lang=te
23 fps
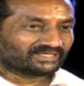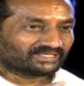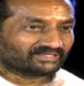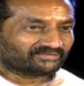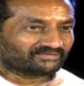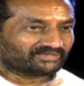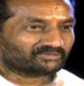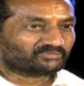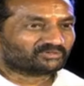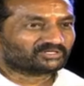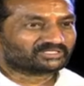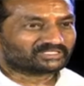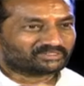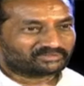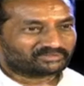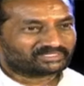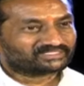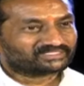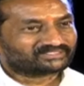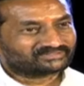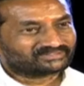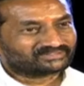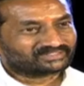దాన్ని వీళ్ళు బొంద
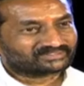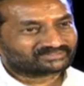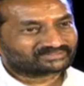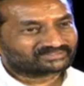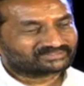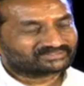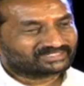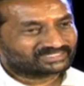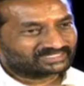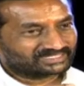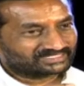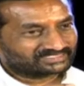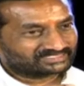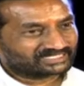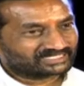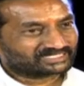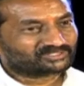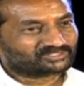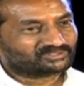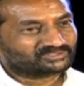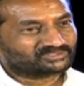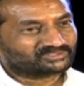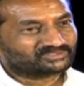పెడుతున్నారు అట్లా
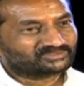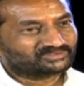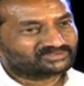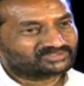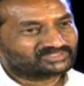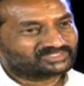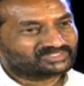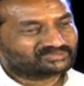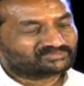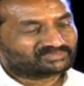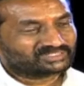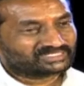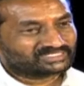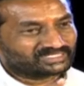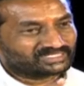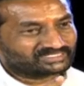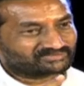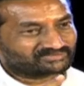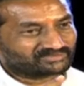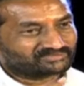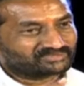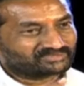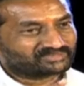జరగవద్దు
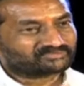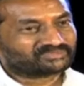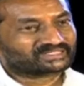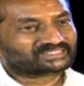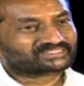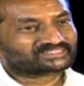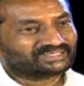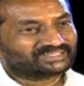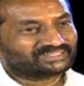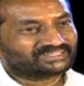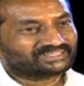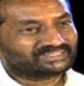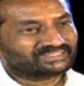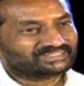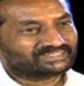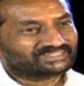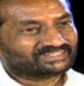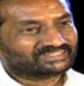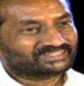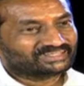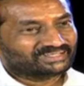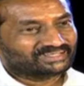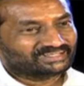ప్రజాస్వామ్యం బతకాలే
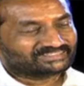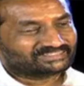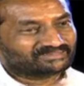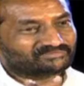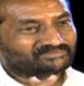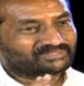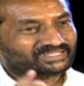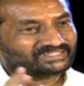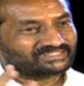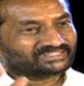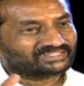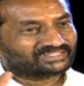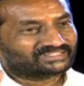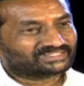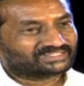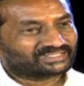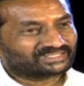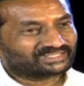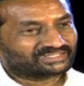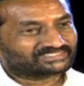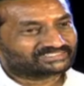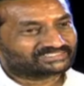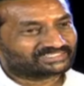అసెంబ్లీ అంటే
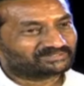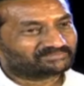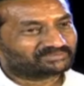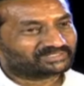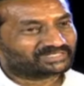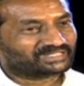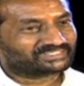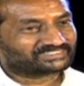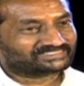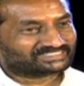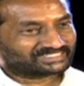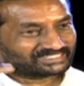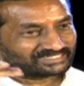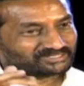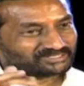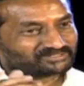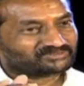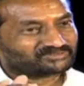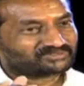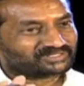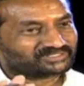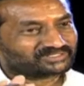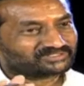టీఆర్ఎస్ ఎల్పీ లాగా
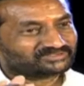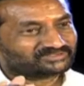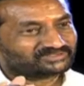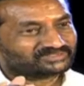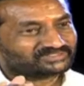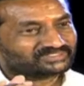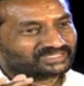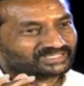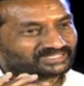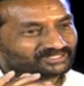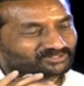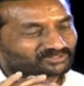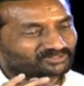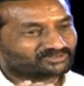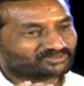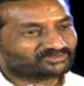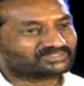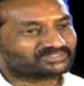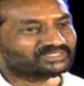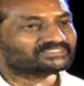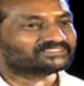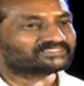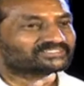జరగకూడదు అనే ఒక
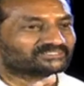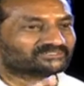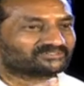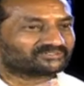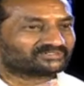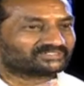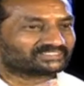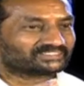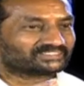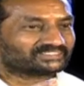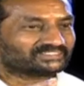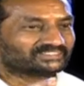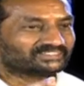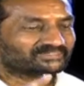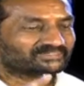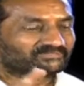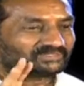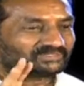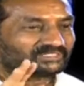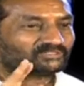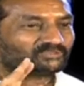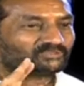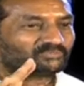ఉద్దేశంతో
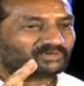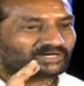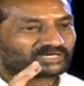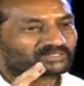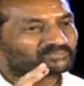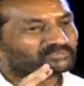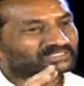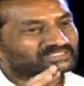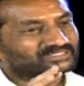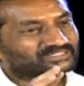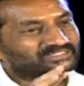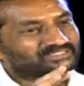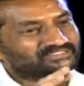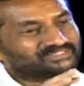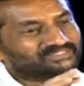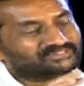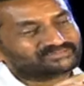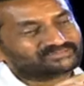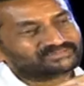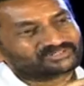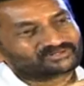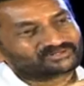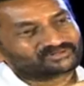మా దుబ్బాక ప్రజలు
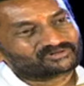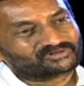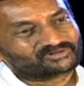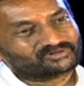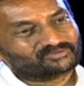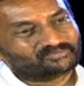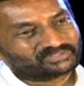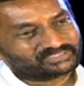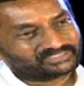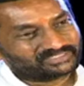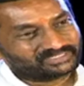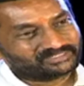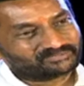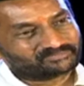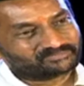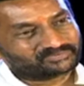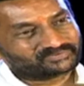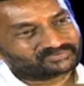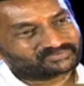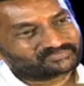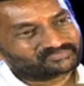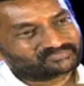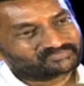ఇచ్చినటువంటి ఒక గొప్ప
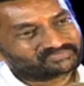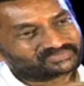తీర్పు